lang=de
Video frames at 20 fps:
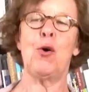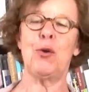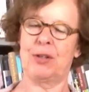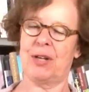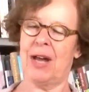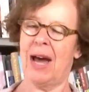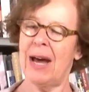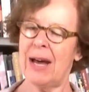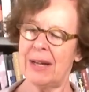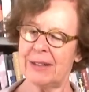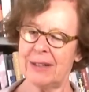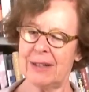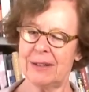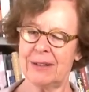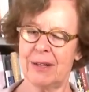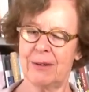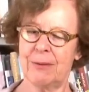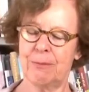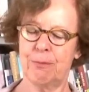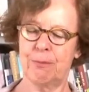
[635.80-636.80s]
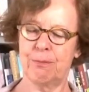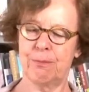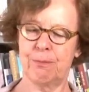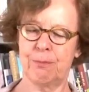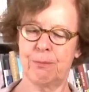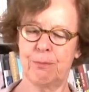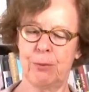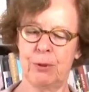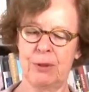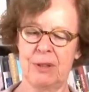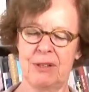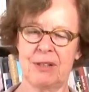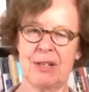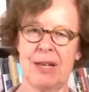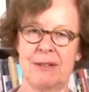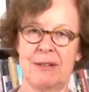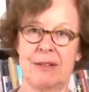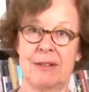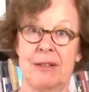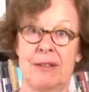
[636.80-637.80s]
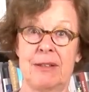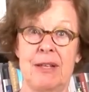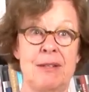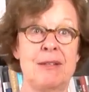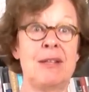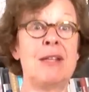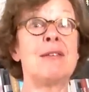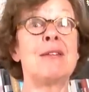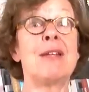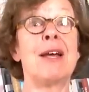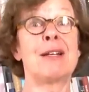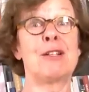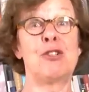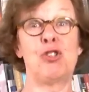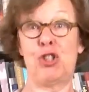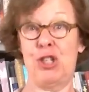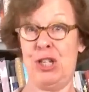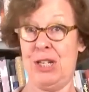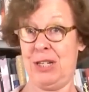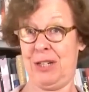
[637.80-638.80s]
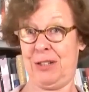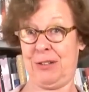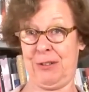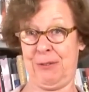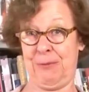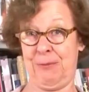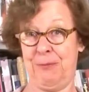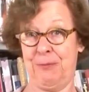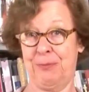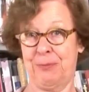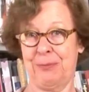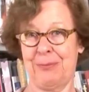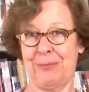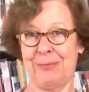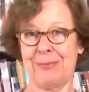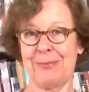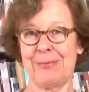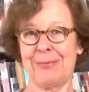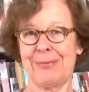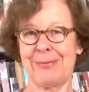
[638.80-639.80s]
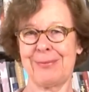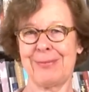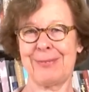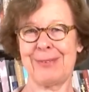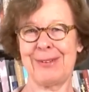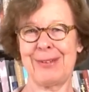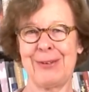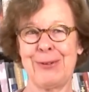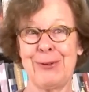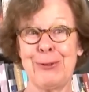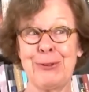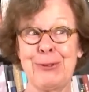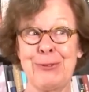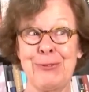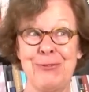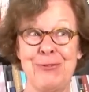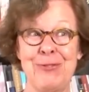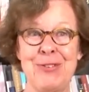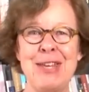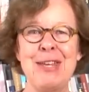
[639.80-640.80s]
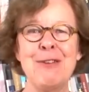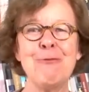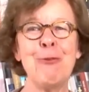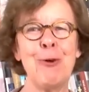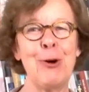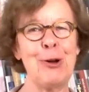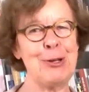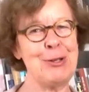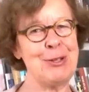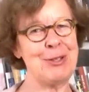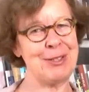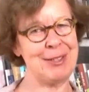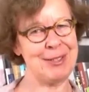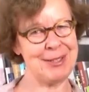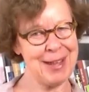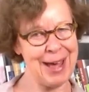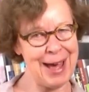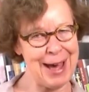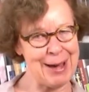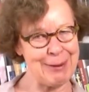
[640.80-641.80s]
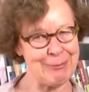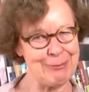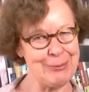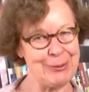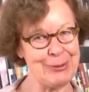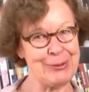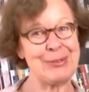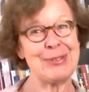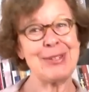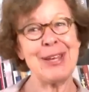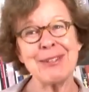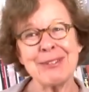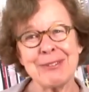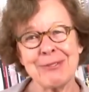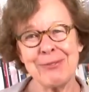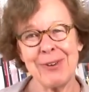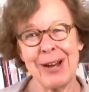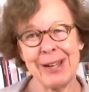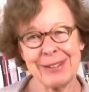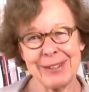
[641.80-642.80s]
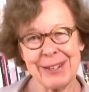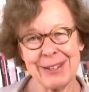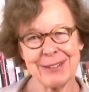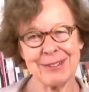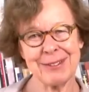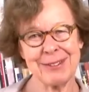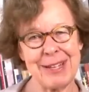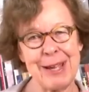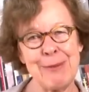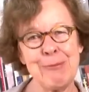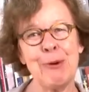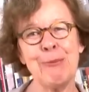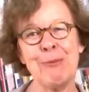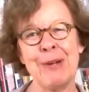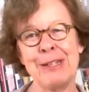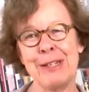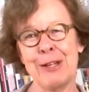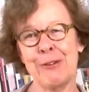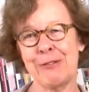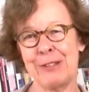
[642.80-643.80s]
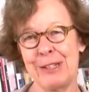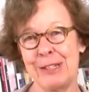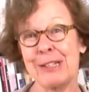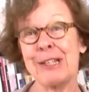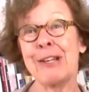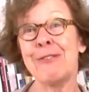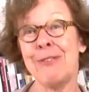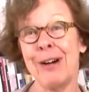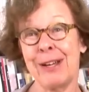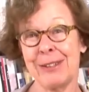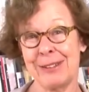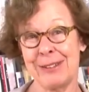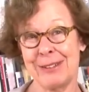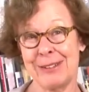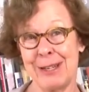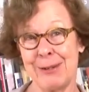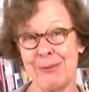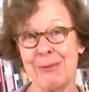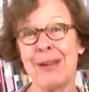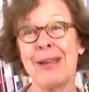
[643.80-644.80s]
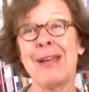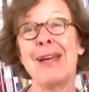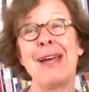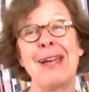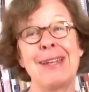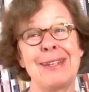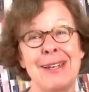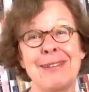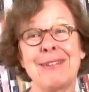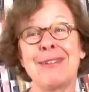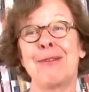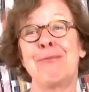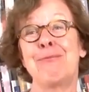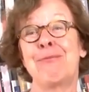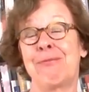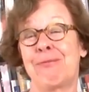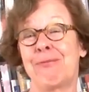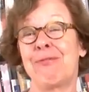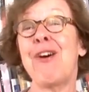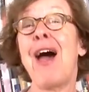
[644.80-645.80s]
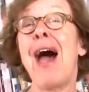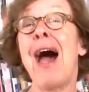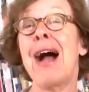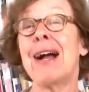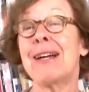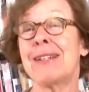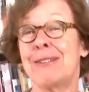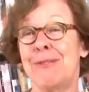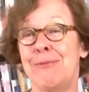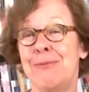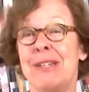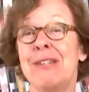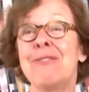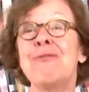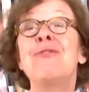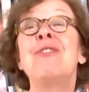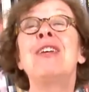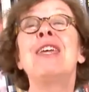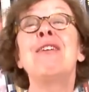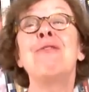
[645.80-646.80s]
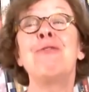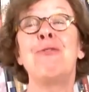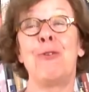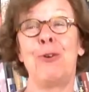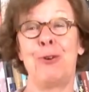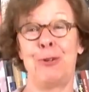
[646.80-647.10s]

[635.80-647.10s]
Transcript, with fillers: Und da hat dann der Bundeskanzler gesagt, das ist ja Geschichte. Und wie wollen Sie es haben? Und das war das, der Moment, auf den ich gewartet habe, dass er fragte mich, wie